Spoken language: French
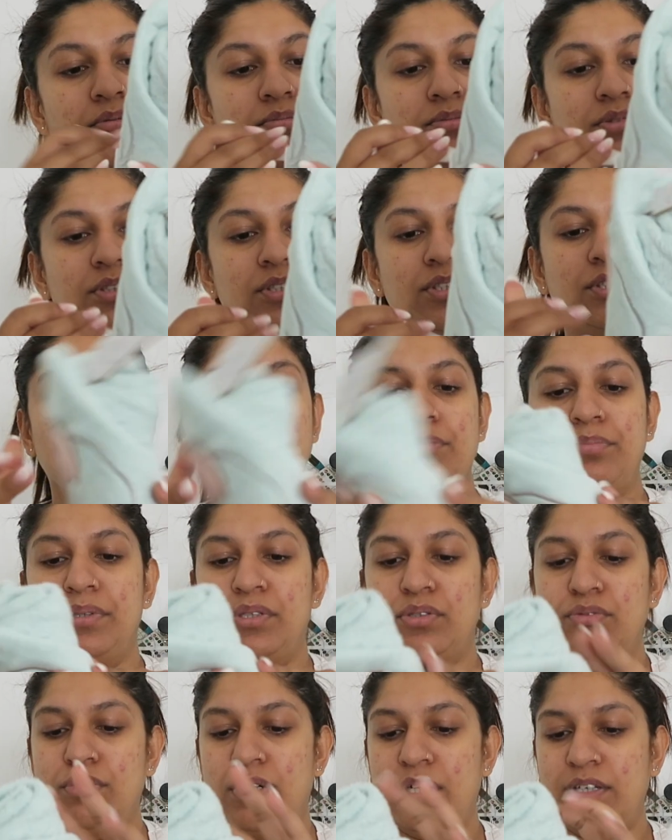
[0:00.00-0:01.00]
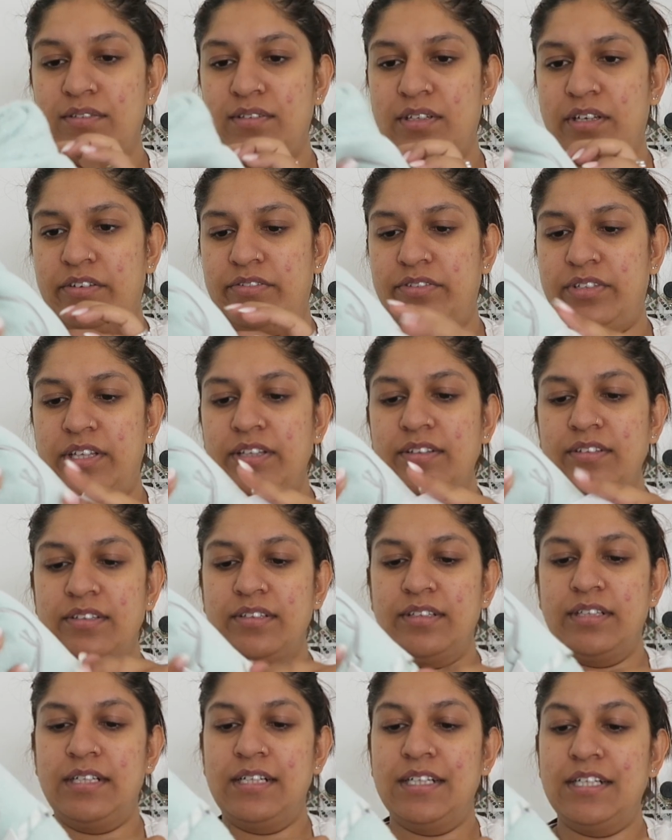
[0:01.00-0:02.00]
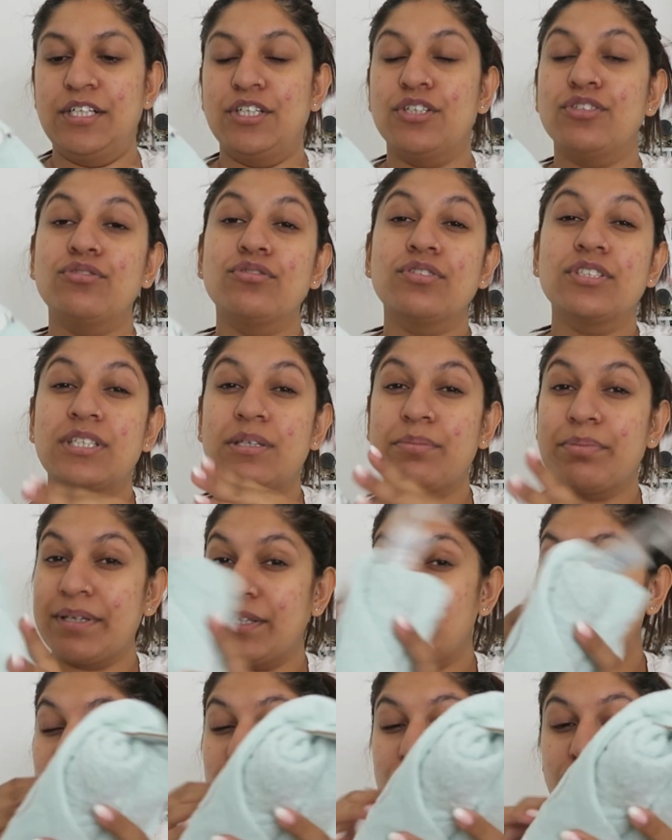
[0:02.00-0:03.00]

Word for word: comment dire, peignoir, serviette. Donc j'ai pris que